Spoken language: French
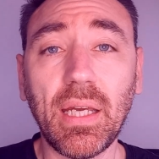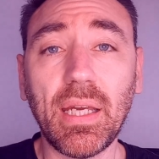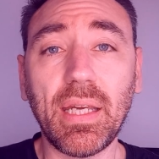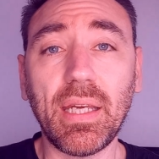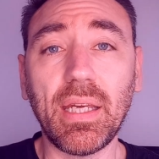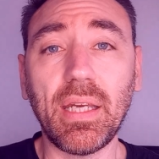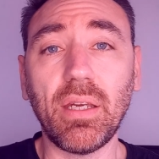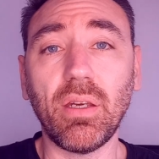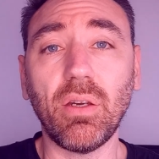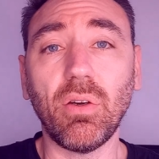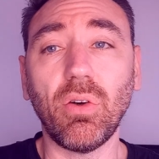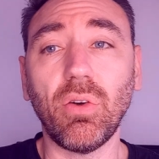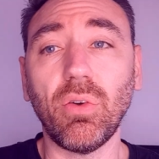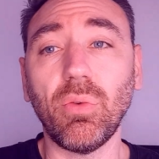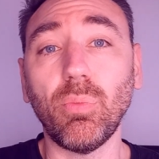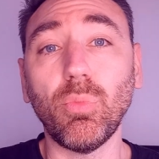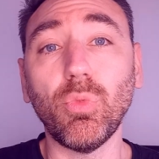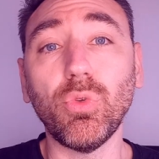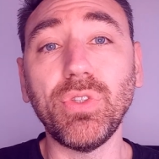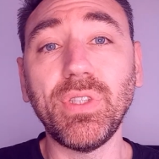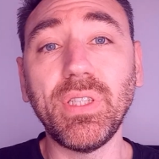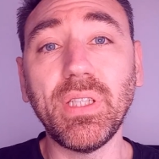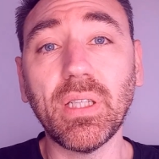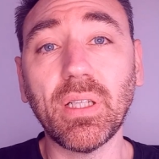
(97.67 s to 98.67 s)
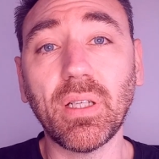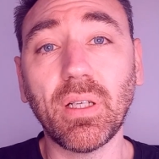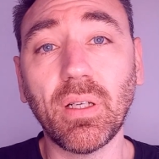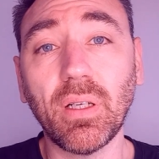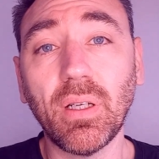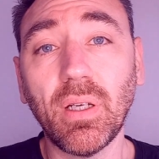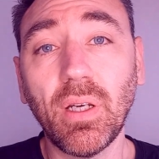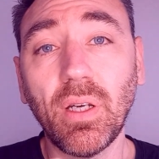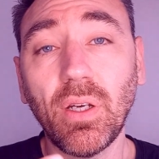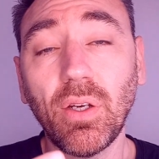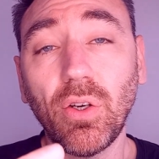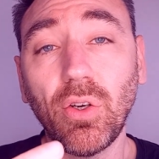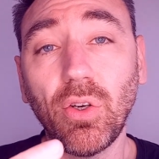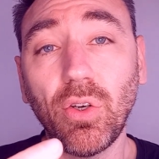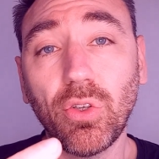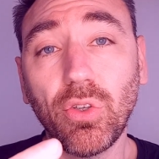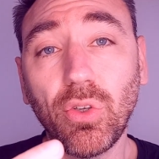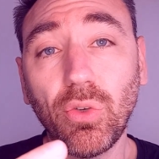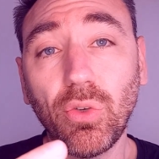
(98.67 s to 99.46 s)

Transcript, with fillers: et me dire que